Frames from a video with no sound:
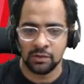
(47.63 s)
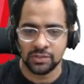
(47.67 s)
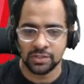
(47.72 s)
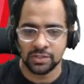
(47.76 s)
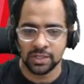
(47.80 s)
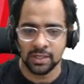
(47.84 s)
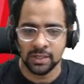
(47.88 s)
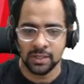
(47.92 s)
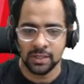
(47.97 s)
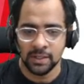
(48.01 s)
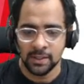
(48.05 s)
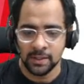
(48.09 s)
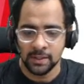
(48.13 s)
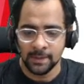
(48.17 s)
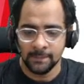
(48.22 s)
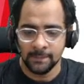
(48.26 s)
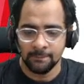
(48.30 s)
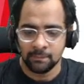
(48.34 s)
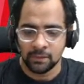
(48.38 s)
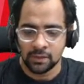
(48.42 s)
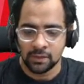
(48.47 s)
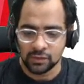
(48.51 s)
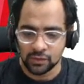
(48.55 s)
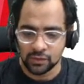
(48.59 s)
వచ్చాయి
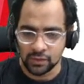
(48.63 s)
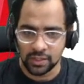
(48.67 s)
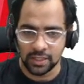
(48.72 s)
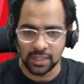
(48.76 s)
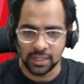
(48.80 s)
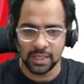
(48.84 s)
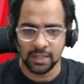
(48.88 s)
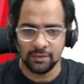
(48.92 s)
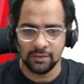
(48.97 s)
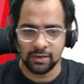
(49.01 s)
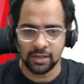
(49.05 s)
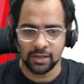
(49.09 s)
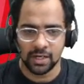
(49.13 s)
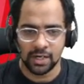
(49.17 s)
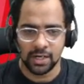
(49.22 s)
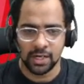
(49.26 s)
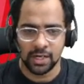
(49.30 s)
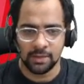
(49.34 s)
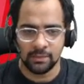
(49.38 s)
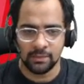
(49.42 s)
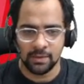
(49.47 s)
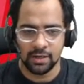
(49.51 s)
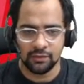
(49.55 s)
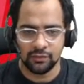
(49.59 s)
సో ఇంకా ఎవరైనా
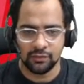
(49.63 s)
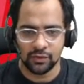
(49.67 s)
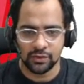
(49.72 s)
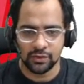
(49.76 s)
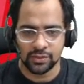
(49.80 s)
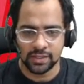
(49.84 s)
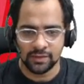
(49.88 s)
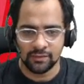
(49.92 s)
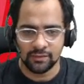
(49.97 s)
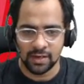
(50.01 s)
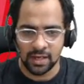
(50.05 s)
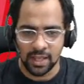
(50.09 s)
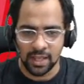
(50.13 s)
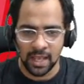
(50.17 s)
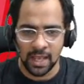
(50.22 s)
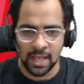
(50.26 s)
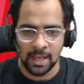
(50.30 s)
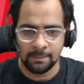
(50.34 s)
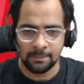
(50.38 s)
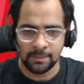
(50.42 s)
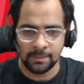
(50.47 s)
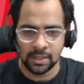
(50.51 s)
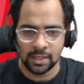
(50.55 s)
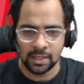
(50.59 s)
అడా ట్వంటీ ఫోర్ సెవెన్
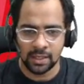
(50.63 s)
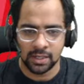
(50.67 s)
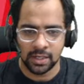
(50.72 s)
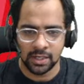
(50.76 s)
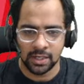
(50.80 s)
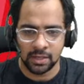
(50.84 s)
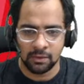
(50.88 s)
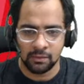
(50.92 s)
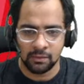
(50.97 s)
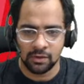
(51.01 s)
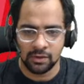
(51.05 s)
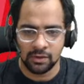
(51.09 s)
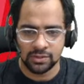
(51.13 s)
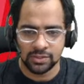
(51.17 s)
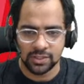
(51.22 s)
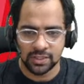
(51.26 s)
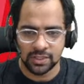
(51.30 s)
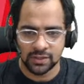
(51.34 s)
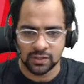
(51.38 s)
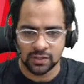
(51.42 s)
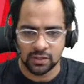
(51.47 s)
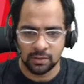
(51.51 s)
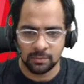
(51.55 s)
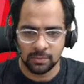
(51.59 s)
యాప్ని కనుక డౌన్లోడ్
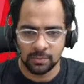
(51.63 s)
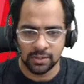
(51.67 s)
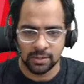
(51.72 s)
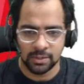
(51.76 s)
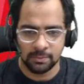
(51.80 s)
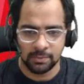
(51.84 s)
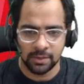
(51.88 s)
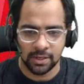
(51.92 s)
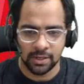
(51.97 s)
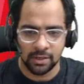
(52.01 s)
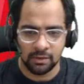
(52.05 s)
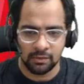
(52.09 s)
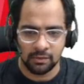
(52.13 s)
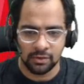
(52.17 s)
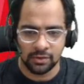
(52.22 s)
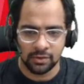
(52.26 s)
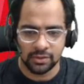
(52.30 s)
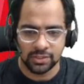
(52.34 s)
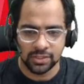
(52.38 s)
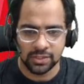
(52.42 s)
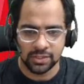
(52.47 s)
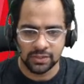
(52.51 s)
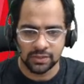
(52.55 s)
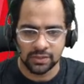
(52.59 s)
చేసుకోకపోతే ఇప్పుడే
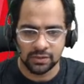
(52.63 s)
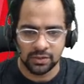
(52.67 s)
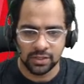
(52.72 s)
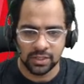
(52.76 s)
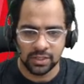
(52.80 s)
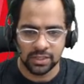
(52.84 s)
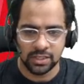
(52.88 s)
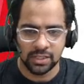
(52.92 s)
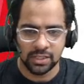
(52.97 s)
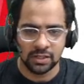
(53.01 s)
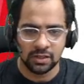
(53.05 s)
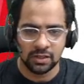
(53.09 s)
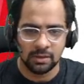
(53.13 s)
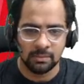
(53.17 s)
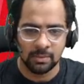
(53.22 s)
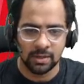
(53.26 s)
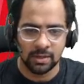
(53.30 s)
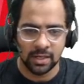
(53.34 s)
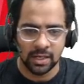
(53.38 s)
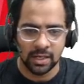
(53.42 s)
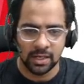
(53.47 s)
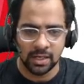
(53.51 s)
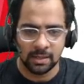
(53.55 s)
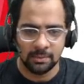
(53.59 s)
డౌన్లోడ్ చేసుకోండి దీంట్లో
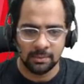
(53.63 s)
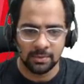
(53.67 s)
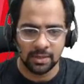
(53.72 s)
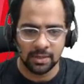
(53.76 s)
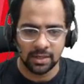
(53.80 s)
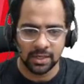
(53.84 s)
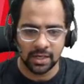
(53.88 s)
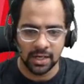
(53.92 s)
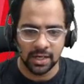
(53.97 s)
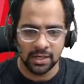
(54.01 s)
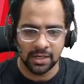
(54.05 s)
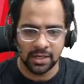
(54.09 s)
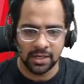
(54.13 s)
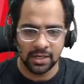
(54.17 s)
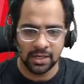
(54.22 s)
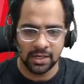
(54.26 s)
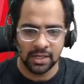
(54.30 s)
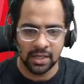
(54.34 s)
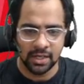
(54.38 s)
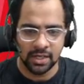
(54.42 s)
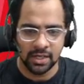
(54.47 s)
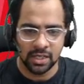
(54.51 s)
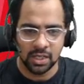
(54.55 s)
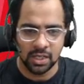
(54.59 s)
మనకి అన్లిమిటెడ్ కంటెంట్
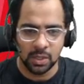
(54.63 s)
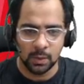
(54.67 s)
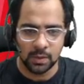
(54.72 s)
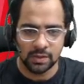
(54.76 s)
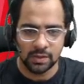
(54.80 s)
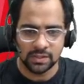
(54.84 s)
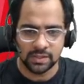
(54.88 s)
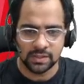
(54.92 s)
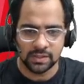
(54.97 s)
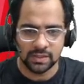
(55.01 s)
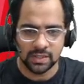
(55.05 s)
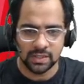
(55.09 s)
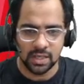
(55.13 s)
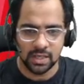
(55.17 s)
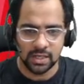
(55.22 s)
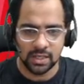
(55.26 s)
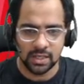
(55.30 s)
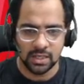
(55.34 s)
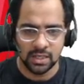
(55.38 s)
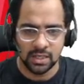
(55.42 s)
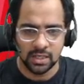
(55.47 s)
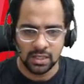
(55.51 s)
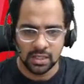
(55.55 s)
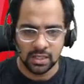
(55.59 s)
కానీ క్విజెస్
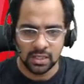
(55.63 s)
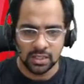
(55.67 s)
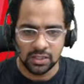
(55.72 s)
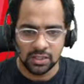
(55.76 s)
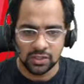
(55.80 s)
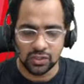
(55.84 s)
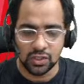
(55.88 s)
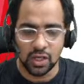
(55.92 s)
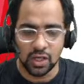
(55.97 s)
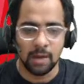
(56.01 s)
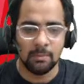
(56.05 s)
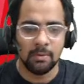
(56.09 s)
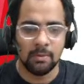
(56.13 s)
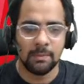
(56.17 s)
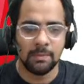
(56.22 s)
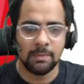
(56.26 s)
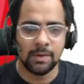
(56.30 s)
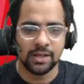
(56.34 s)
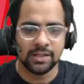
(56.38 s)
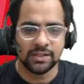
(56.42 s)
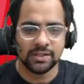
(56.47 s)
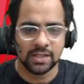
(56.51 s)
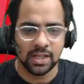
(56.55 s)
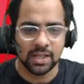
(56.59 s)
కానీ జాబ్
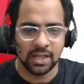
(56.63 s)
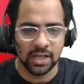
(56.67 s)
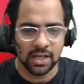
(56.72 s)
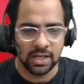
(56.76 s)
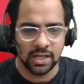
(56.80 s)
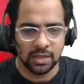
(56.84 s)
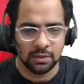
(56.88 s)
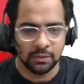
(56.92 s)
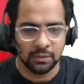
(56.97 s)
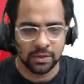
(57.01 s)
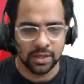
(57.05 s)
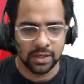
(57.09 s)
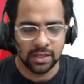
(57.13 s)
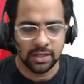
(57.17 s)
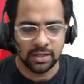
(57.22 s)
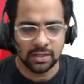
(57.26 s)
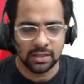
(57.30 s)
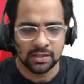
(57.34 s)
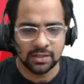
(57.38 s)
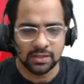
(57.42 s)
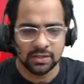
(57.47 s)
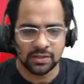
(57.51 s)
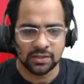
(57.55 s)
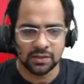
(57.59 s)
అప్డేట్స్ కానీ అన్నీ ఉంటాయి
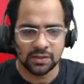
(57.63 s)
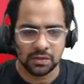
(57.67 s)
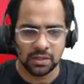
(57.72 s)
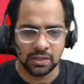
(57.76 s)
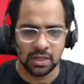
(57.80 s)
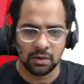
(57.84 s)
సో ఈ